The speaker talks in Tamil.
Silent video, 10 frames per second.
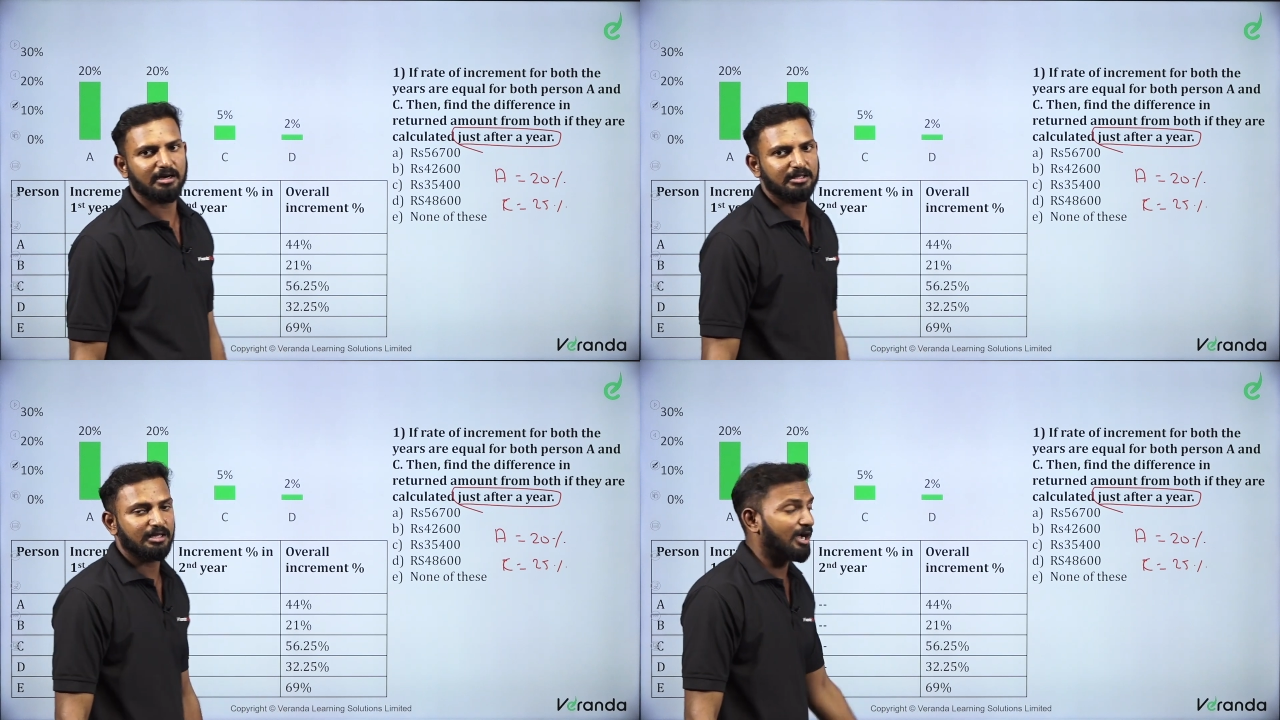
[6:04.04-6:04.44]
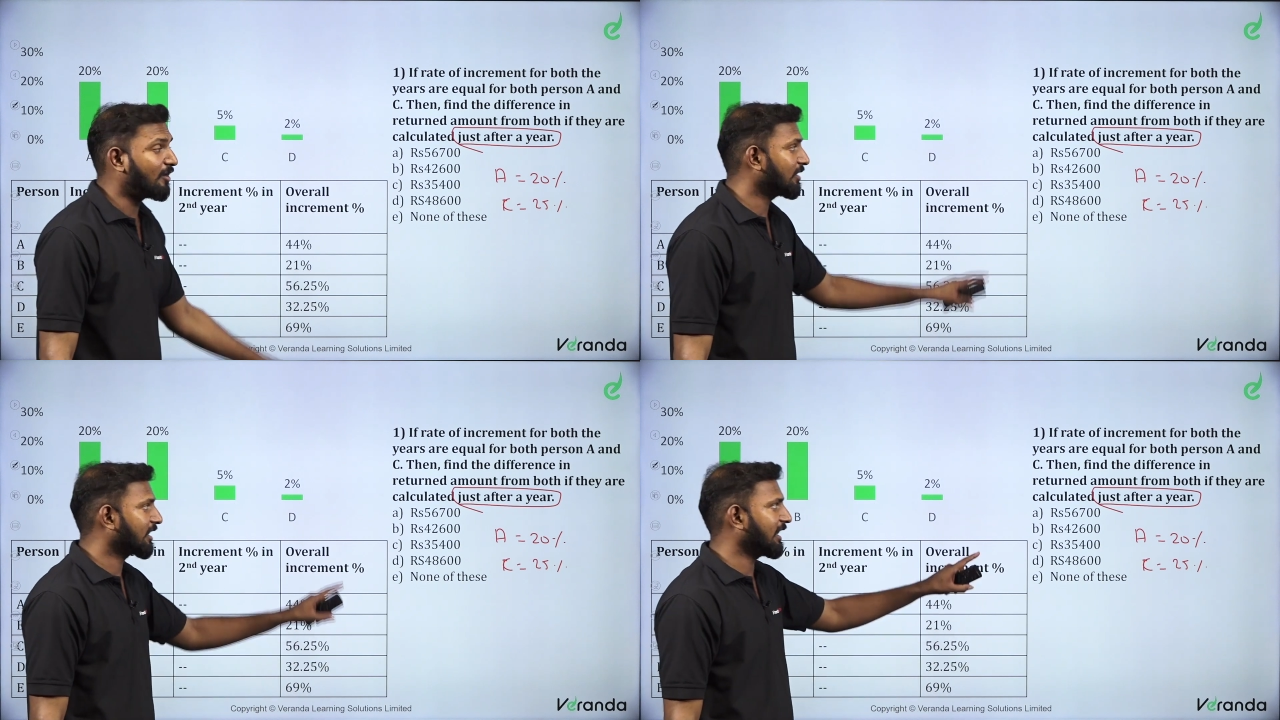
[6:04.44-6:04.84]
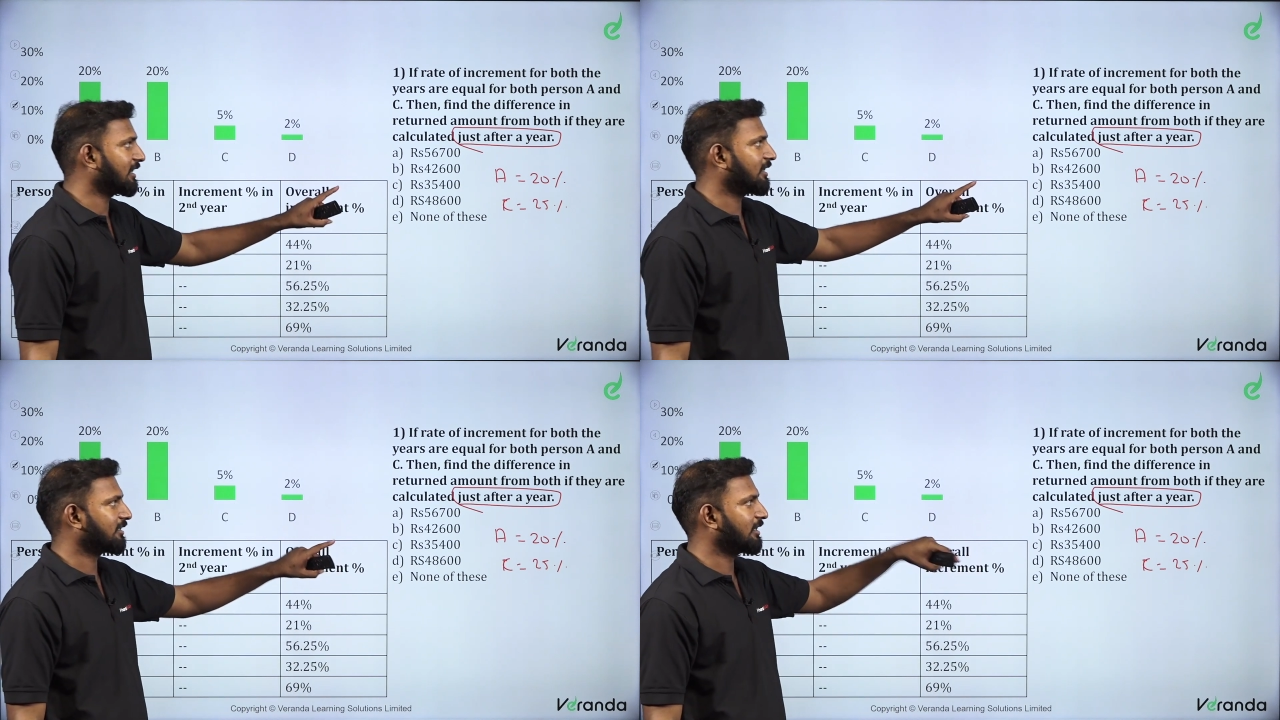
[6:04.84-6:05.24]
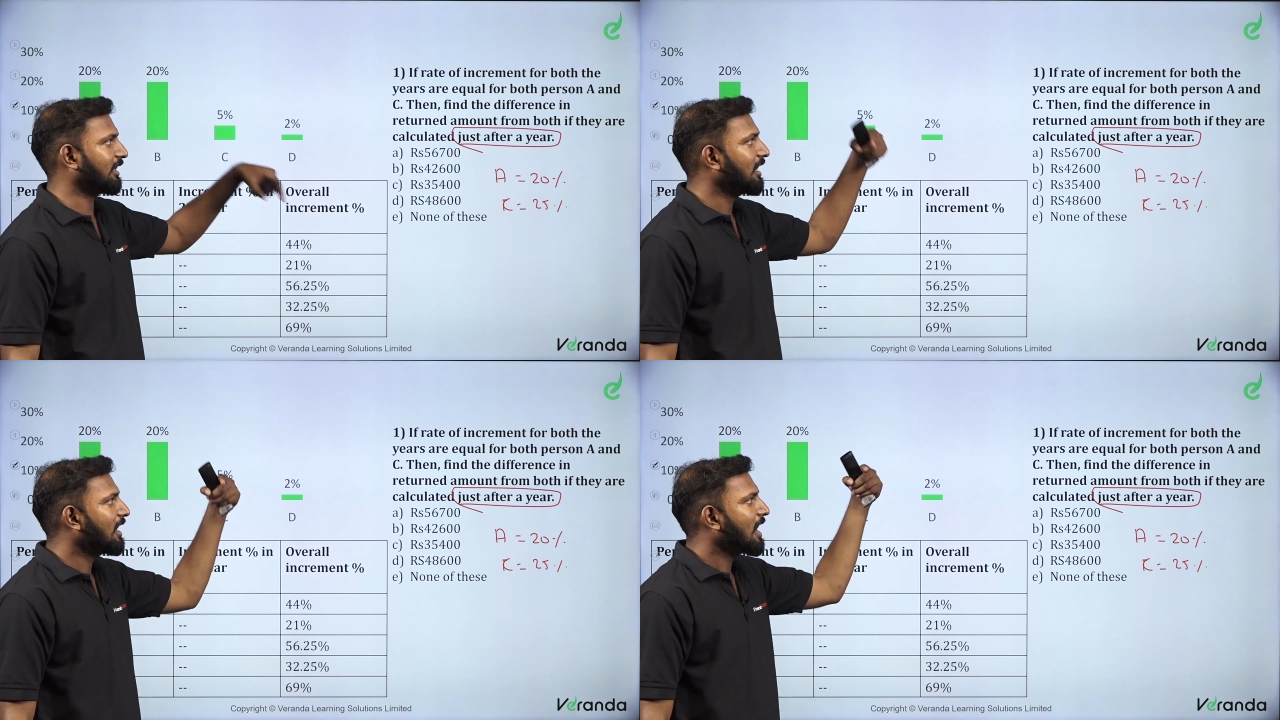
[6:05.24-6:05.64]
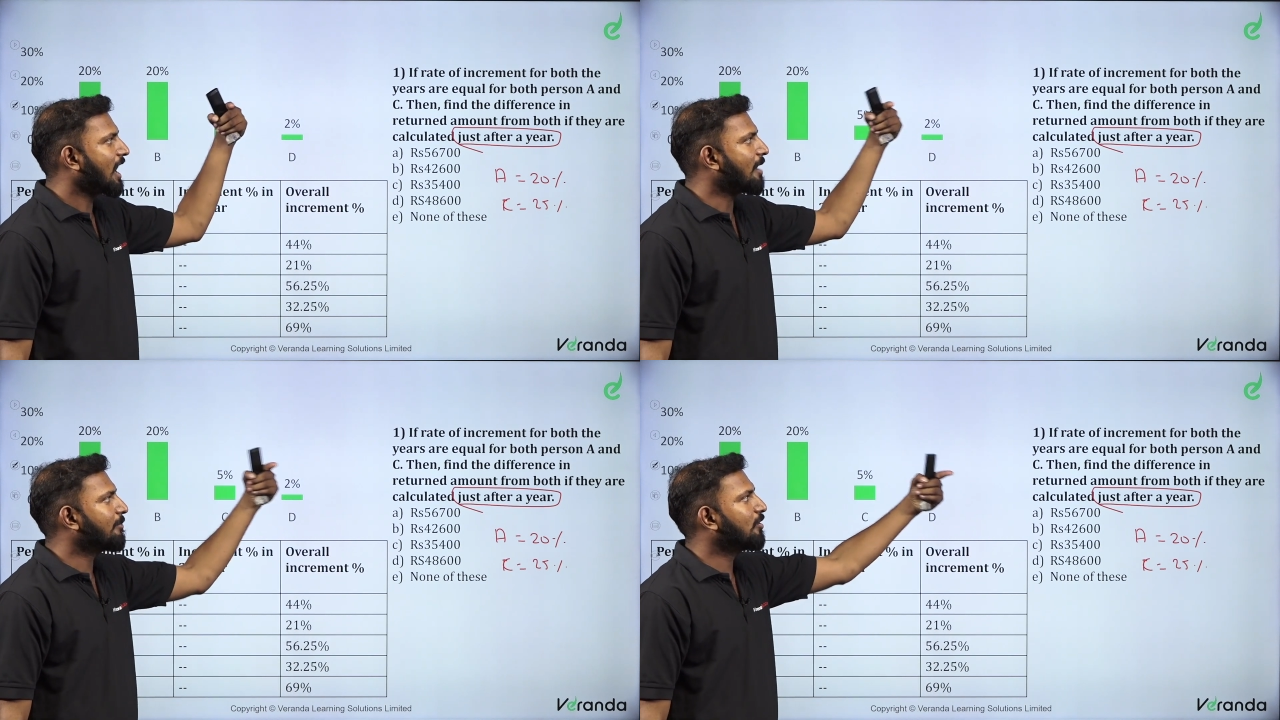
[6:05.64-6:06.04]
ஆகுது அவங்க கேட்டிருக்கிறது
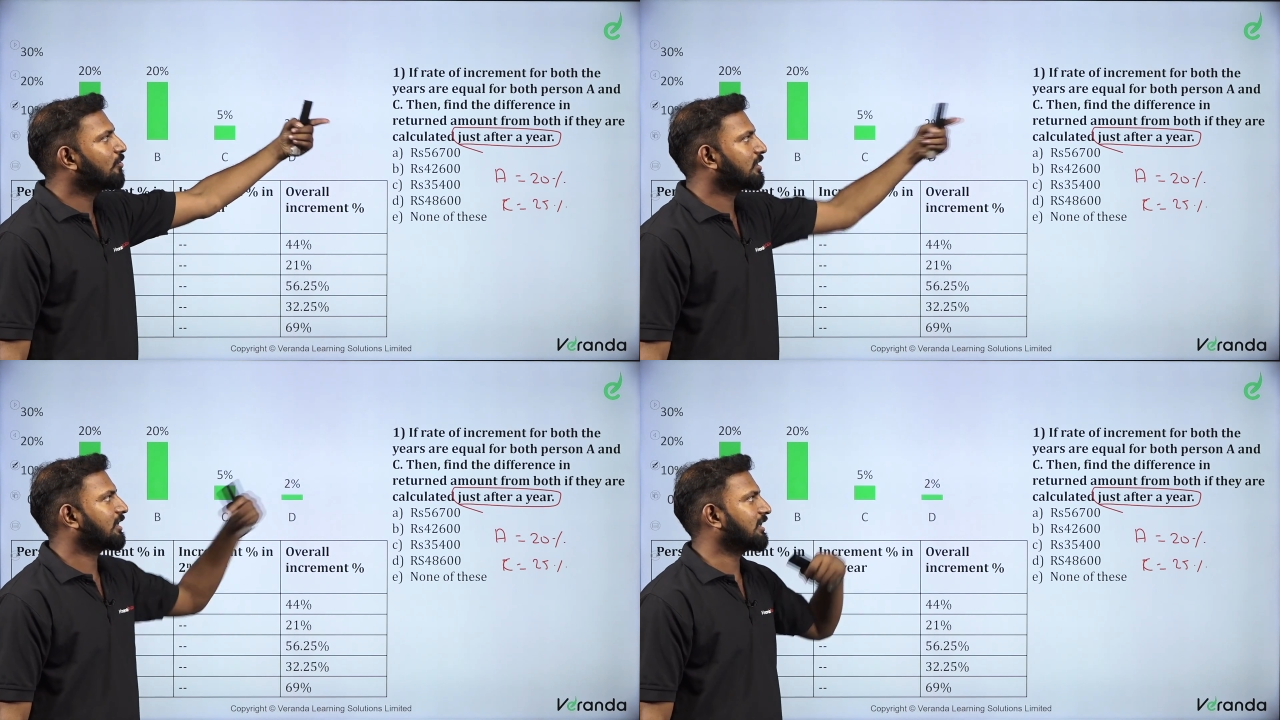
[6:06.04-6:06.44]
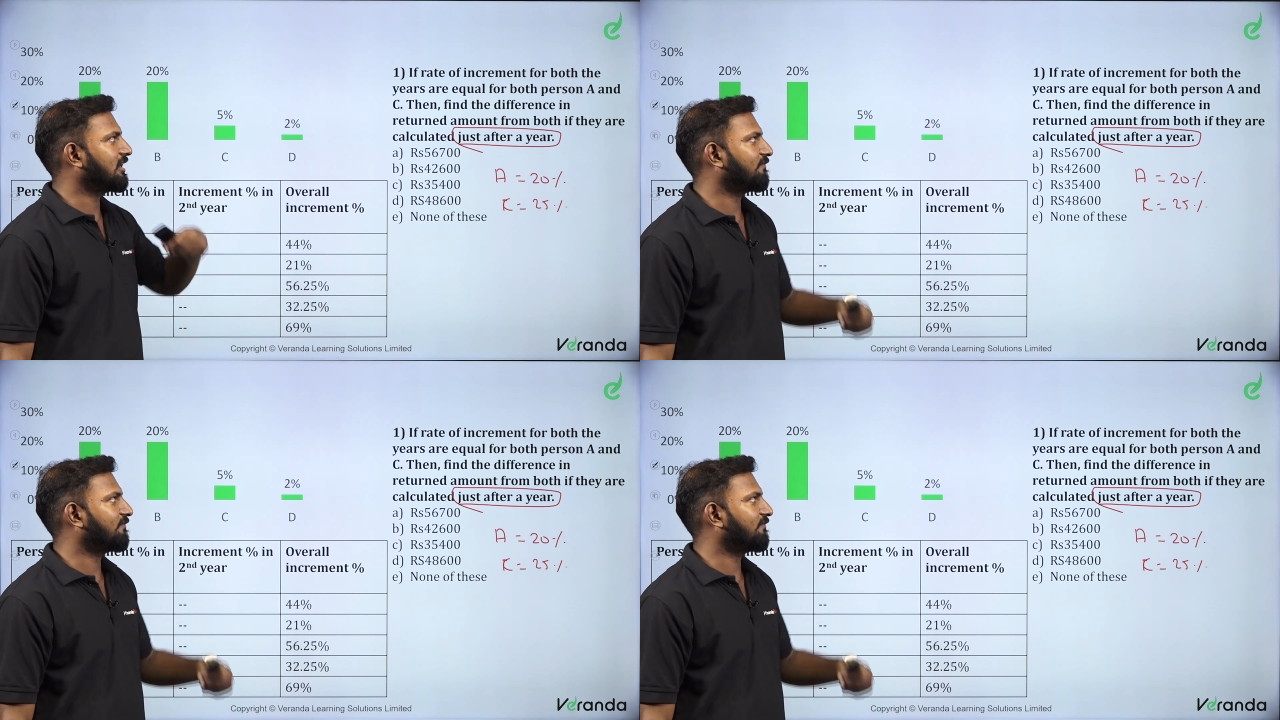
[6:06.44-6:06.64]
அமௌண்ட்டுக்கு